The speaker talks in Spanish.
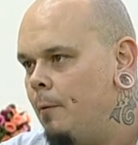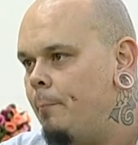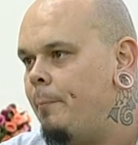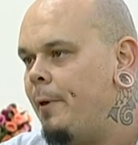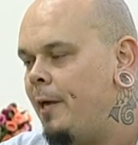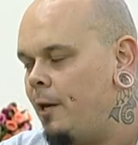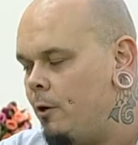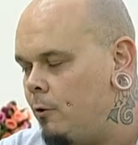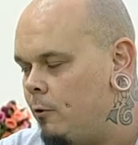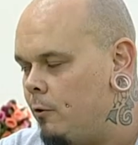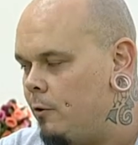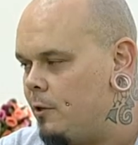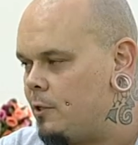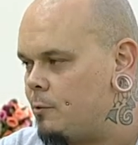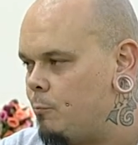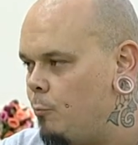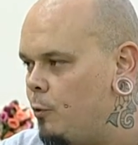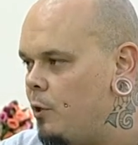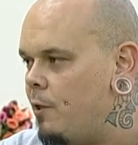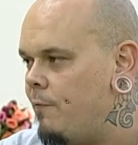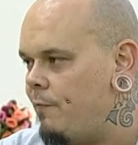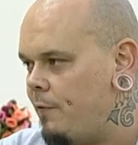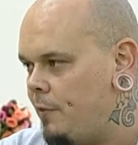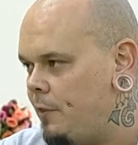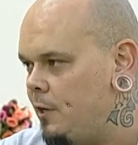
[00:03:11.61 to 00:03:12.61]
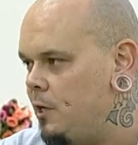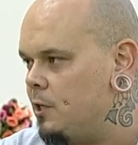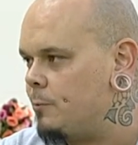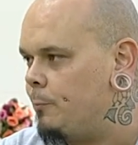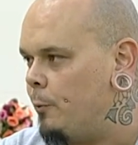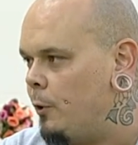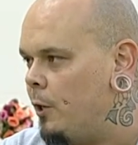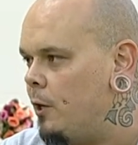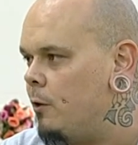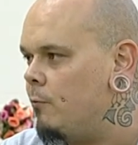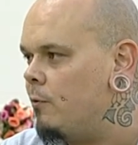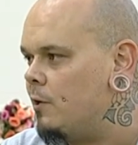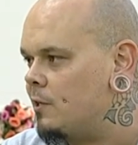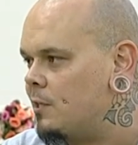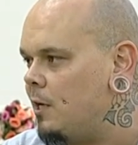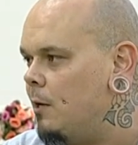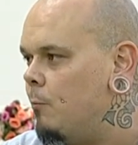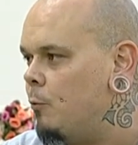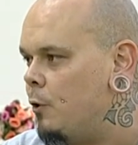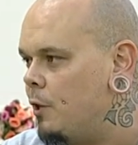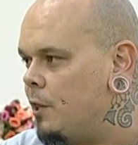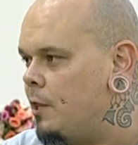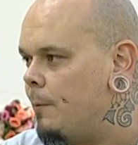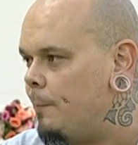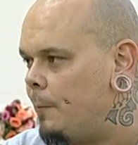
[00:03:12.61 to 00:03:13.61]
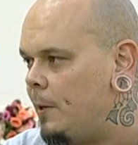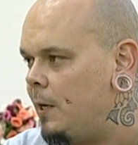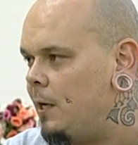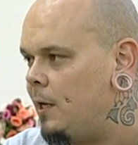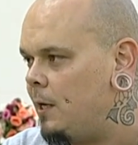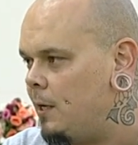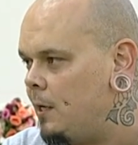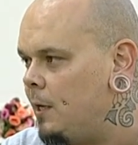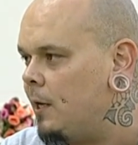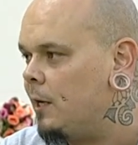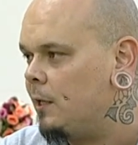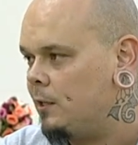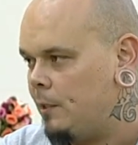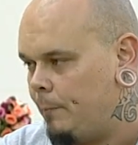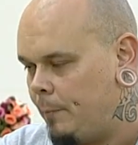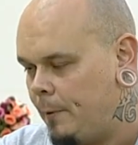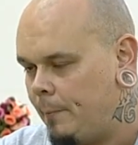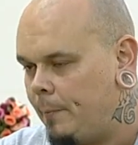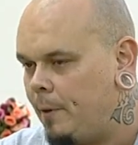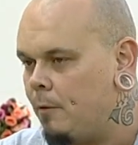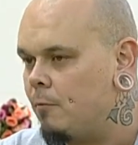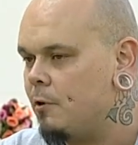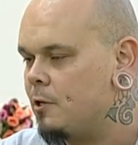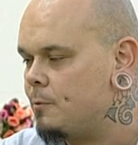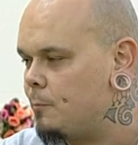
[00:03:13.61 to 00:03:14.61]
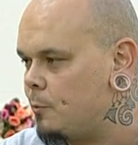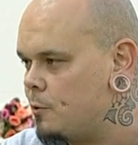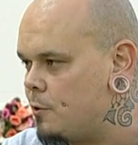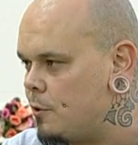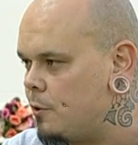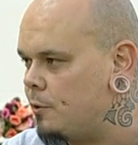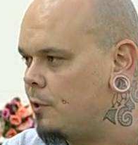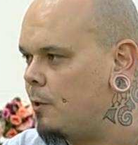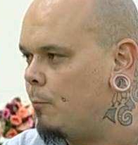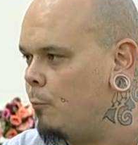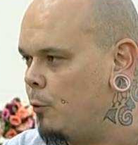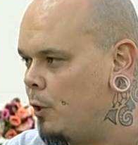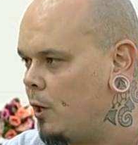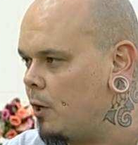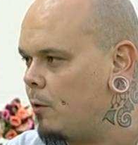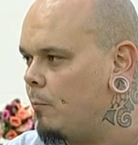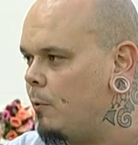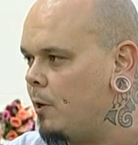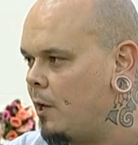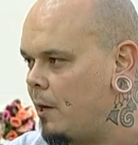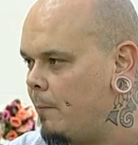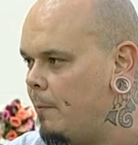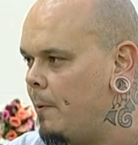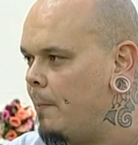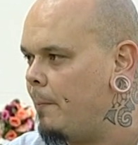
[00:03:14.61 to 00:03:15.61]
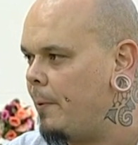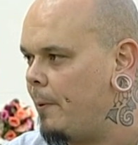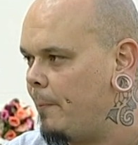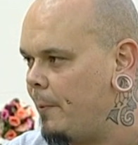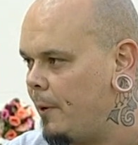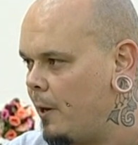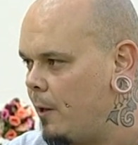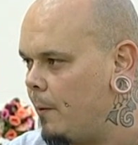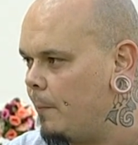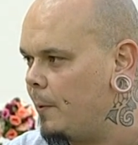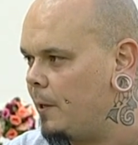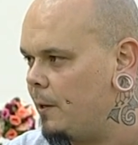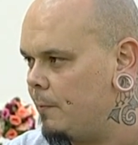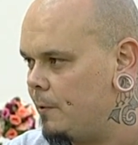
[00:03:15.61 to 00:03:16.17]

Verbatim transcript: pero es muy difícil exponer una sala municipal y que te prepare una exposición tan buena como la que me han preparado a mí.